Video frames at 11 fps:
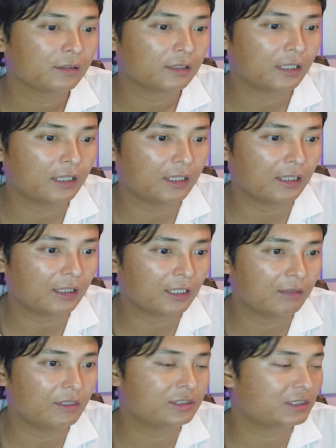えー、買い
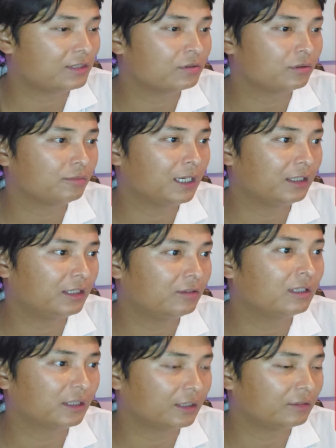増しチャンスとまあ言える
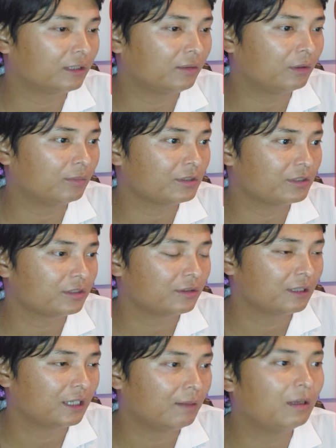かなとは思います。
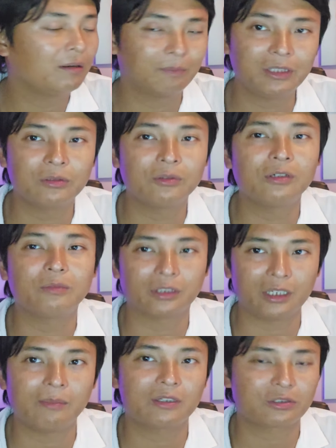あまあ、ビットコインも
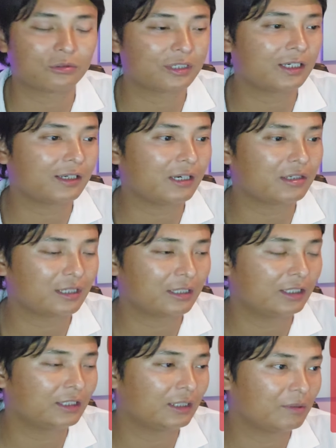ね、まあ、将来価格考
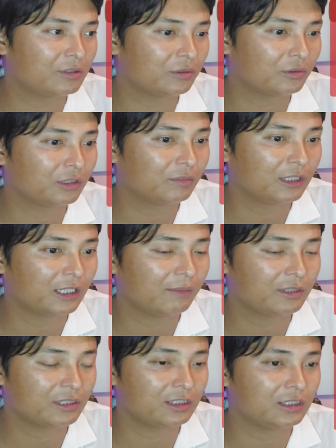えたら別どこでも買い増
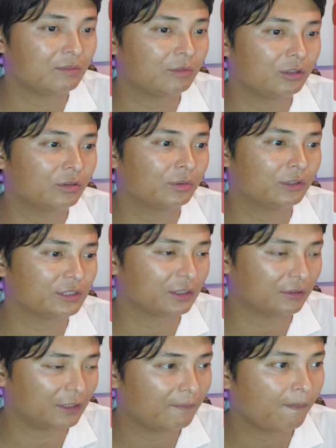ししてもいいと思うんですけどね。